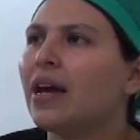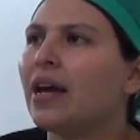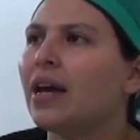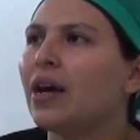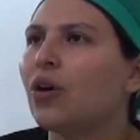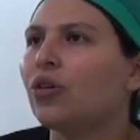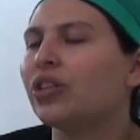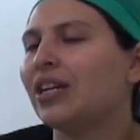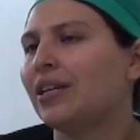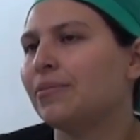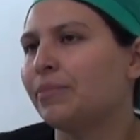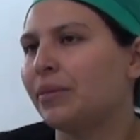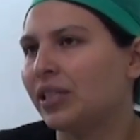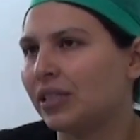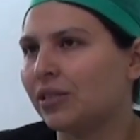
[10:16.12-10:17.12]
Eh, otra
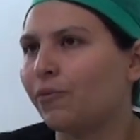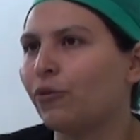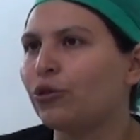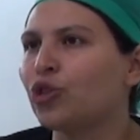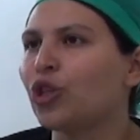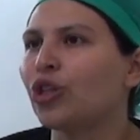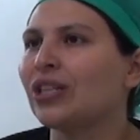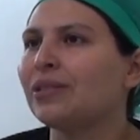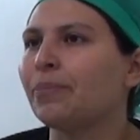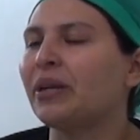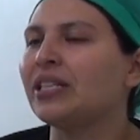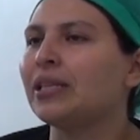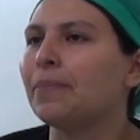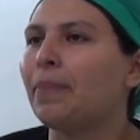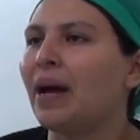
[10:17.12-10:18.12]
de mis funciones
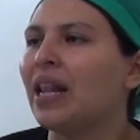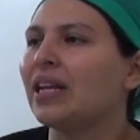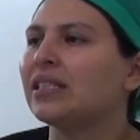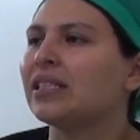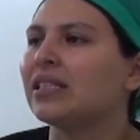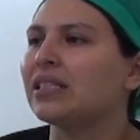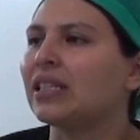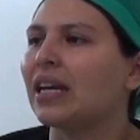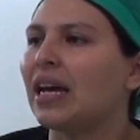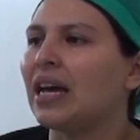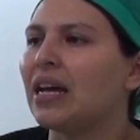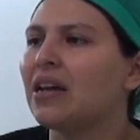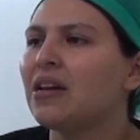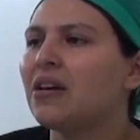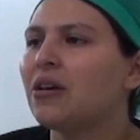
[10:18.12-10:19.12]
principales es
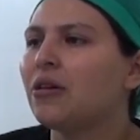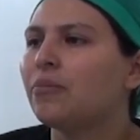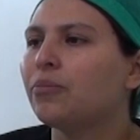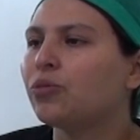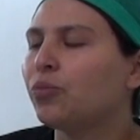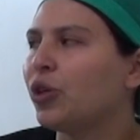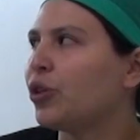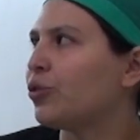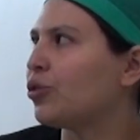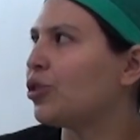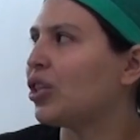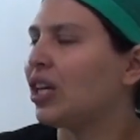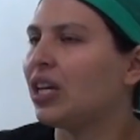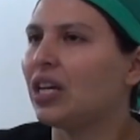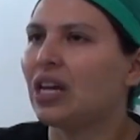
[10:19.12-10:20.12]
que, pues bueno,
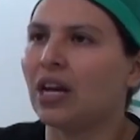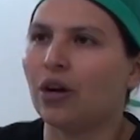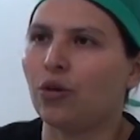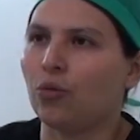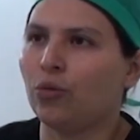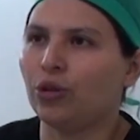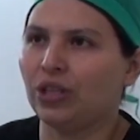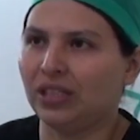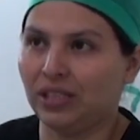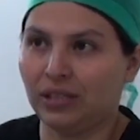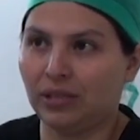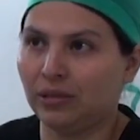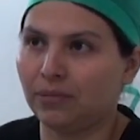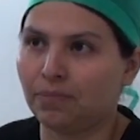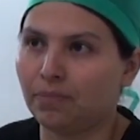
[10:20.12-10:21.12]
sí, el robot
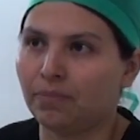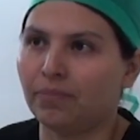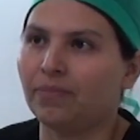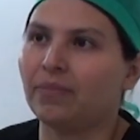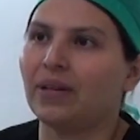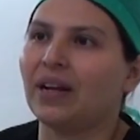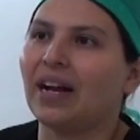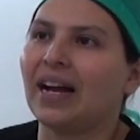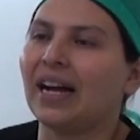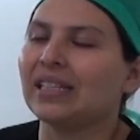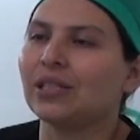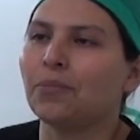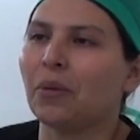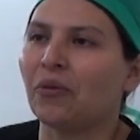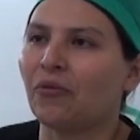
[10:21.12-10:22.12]
es
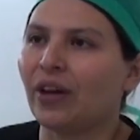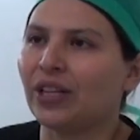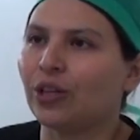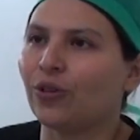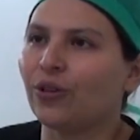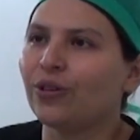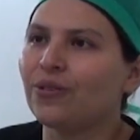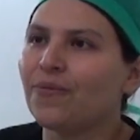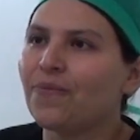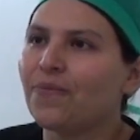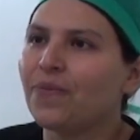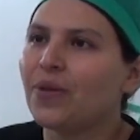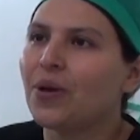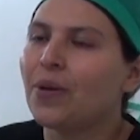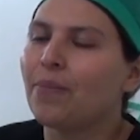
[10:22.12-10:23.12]
casi perfecto,
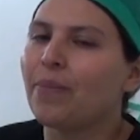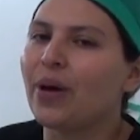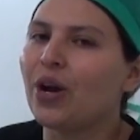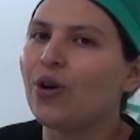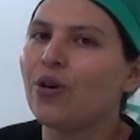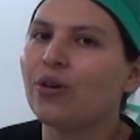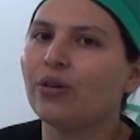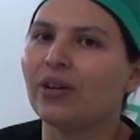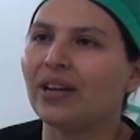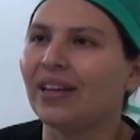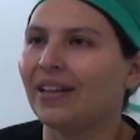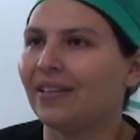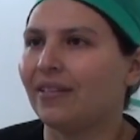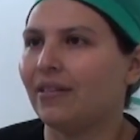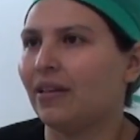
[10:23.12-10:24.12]
pero
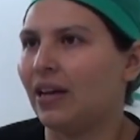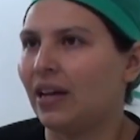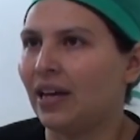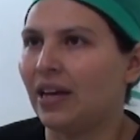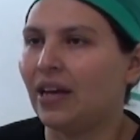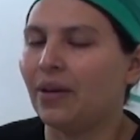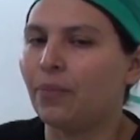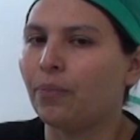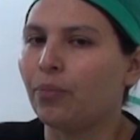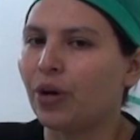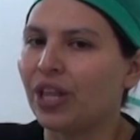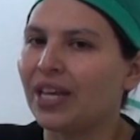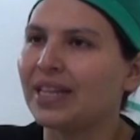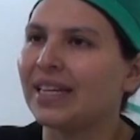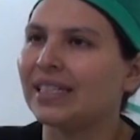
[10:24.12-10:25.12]
eh,
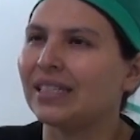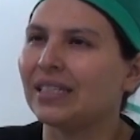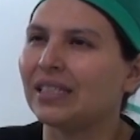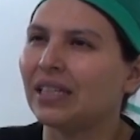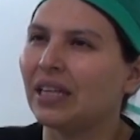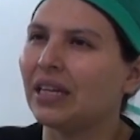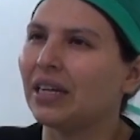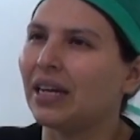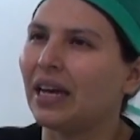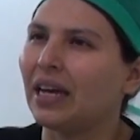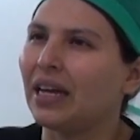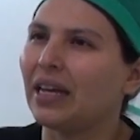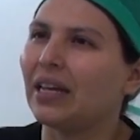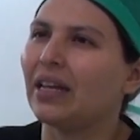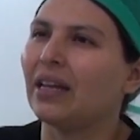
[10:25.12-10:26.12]
pueden existir
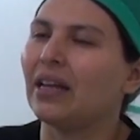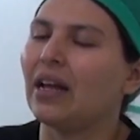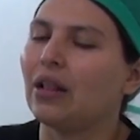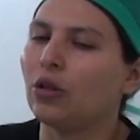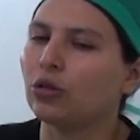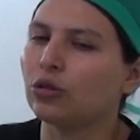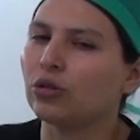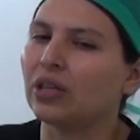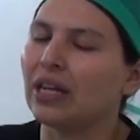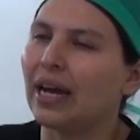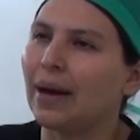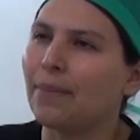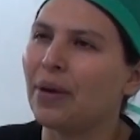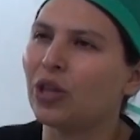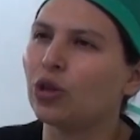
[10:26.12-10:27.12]
que los
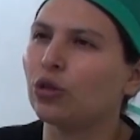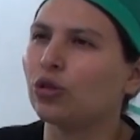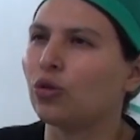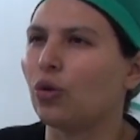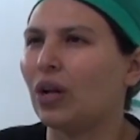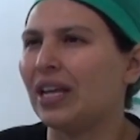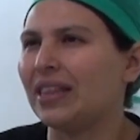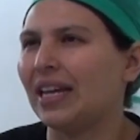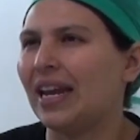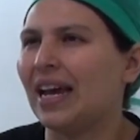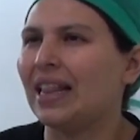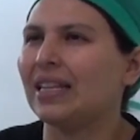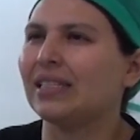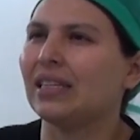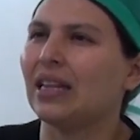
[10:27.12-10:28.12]
ligamentos
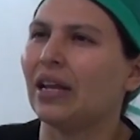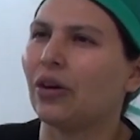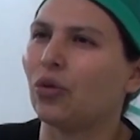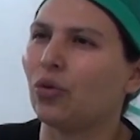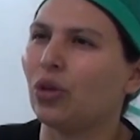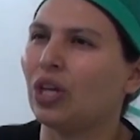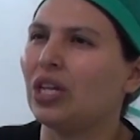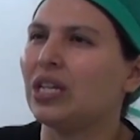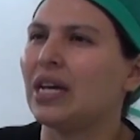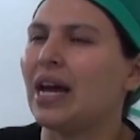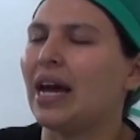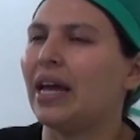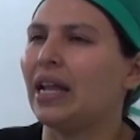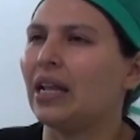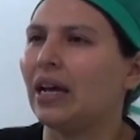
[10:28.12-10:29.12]
colaterales de la
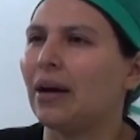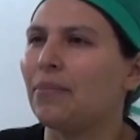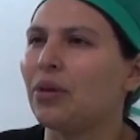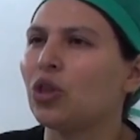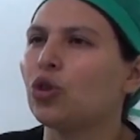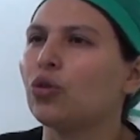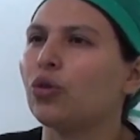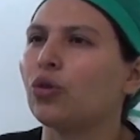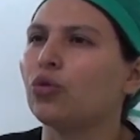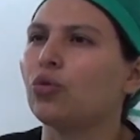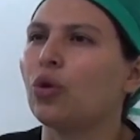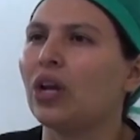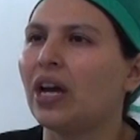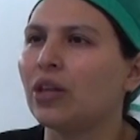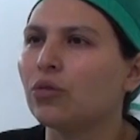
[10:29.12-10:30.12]
rodilla, el ligamento
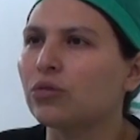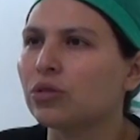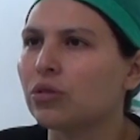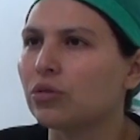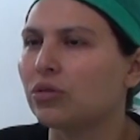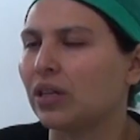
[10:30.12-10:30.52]
rotuliano,